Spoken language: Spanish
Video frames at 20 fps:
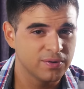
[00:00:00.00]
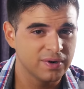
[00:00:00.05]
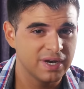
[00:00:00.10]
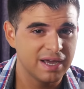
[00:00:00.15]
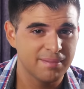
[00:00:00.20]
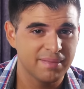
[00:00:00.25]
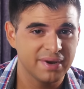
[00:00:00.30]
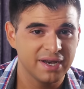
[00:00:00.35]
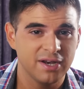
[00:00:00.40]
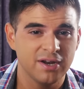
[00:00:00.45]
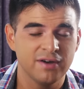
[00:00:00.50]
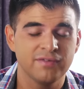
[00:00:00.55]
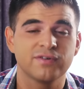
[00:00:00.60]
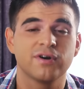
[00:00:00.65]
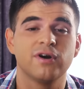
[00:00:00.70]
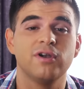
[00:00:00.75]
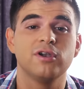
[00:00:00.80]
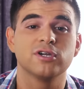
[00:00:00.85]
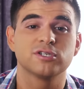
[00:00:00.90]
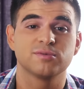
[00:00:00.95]
Julián Marinov
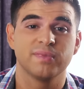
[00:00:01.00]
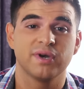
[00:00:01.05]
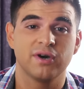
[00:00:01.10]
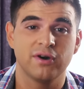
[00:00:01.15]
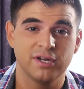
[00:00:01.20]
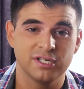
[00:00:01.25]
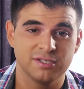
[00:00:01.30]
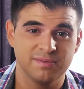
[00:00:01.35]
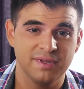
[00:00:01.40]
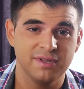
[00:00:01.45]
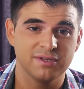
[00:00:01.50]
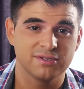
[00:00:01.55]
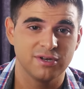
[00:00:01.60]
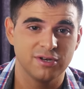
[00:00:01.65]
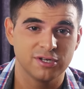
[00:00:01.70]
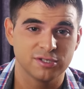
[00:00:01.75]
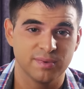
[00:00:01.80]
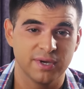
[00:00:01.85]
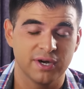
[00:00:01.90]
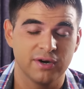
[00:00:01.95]
con los mejores vídeos y
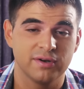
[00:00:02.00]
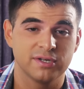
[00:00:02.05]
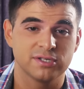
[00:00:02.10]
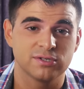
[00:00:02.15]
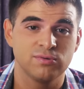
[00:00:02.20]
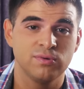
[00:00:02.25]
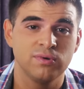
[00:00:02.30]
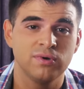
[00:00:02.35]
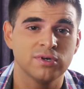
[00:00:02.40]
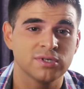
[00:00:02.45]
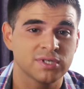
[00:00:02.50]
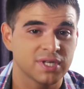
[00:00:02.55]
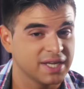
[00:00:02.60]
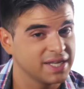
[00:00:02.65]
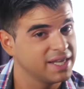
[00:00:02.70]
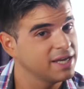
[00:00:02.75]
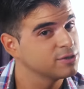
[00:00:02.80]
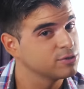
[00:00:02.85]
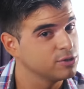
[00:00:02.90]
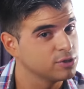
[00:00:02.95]
los mejores trucos
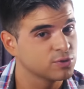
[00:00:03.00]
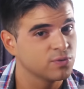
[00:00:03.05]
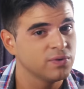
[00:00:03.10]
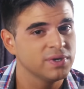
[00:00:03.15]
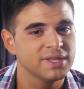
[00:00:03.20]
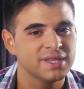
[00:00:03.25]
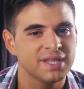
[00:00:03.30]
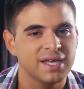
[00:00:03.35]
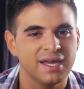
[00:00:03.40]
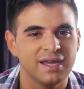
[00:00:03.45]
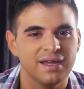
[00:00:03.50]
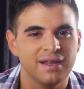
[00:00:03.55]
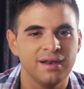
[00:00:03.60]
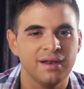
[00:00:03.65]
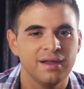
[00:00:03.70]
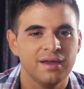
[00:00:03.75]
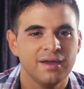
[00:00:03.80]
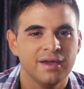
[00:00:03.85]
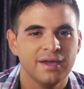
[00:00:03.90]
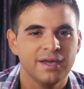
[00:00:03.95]
que ya os los cuenta
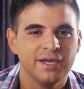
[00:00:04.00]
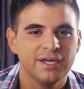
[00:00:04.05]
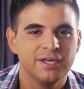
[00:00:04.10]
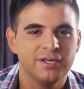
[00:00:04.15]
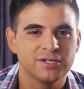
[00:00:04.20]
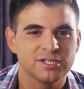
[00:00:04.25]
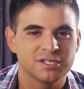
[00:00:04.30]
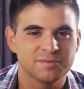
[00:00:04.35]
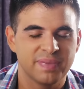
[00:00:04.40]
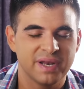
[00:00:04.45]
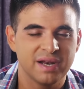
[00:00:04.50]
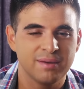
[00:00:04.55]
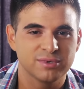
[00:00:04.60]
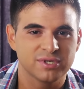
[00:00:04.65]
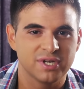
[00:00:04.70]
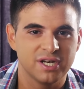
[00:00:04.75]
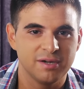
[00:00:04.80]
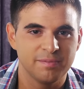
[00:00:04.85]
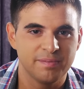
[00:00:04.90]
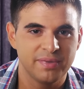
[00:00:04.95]
él y os
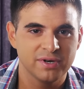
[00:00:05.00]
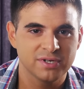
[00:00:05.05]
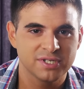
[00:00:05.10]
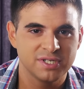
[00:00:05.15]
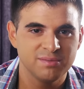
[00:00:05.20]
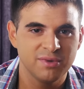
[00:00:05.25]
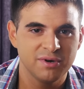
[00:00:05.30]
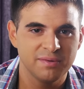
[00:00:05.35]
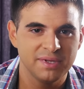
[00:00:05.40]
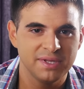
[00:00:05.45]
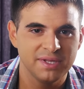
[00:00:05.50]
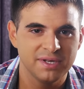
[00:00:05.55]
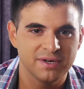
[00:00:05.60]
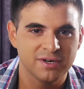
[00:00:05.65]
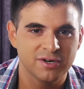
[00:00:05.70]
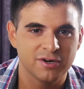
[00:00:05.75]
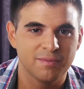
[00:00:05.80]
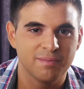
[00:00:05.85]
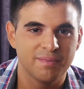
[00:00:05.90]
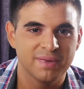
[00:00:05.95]
esperamos en el próximo
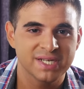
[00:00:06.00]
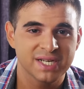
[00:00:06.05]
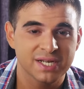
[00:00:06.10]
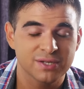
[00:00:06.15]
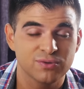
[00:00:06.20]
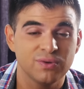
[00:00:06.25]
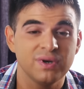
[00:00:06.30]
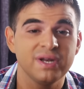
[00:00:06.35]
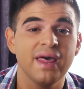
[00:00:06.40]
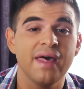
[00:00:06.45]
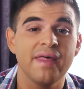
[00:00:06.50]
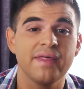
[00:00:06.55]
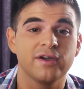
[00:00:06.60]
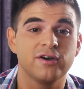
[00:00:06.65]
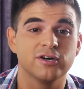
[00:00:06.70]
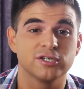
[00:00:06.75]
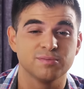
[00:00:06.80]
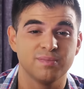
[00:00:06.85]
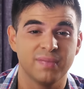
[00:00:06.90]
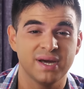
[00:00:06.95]
vídeo con más actualidad y
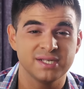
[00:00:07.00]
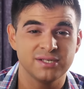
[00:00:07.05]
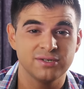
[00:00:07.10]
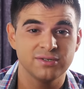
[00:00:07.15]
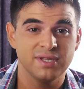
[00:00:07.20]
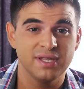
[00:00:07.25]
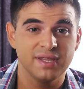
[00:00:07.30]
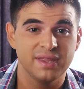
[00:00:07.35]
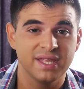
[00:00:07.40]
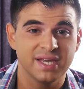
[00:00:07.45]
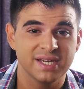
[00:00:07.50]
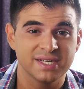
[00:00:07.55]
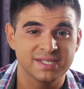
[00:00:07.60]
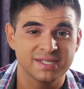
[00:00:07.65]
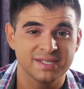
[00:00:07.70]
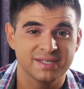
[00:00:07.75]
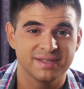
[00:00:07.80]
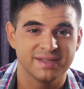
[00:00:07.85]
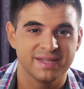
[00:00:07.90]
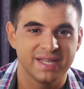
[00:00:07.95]
con más
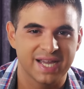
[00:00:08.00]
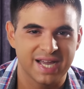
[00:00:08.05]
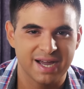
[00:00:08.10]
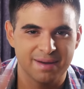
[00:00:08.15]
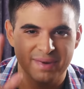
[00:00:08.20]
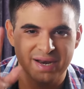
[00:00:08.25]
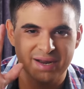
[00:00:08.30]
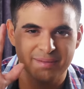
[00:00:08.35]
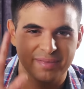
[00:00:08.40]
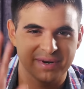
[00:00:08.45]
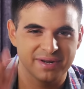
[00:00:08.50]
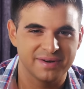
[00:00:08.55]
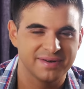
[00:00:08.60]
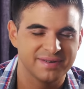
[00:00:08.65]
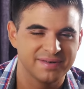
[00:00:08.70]
noticias de Cámara Pro.